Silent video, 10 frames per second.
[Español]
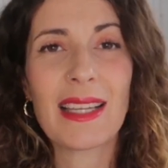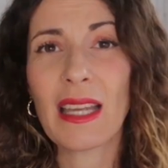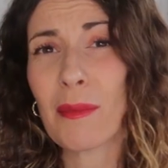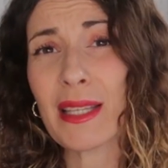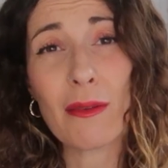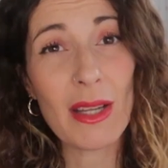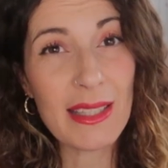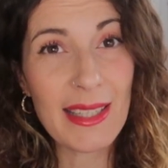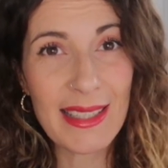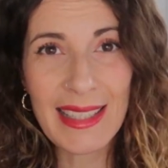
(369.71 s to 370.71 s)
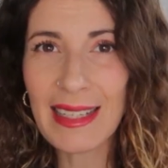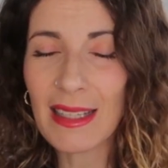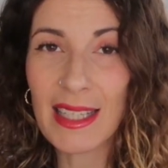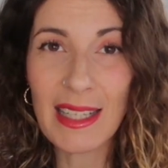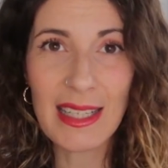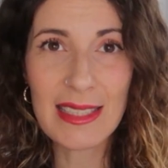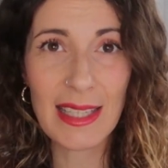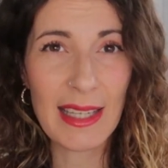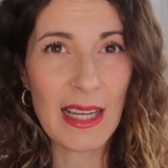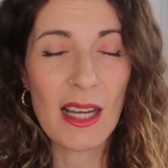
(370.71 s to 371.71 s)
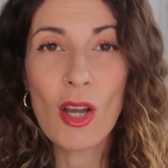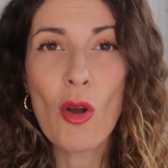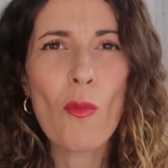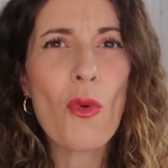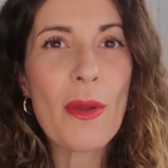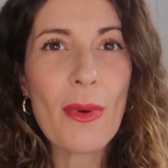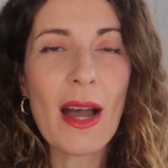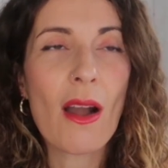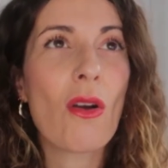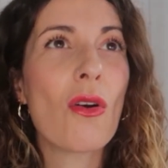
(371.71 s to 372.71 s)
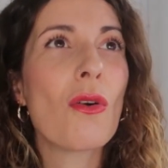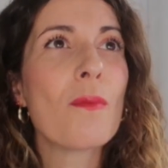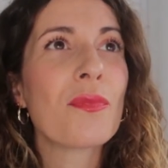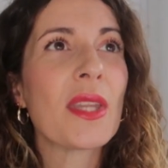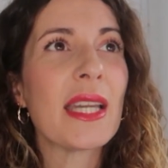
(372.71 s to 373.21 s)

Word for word: de que mi nivel de inglés era muy bajo,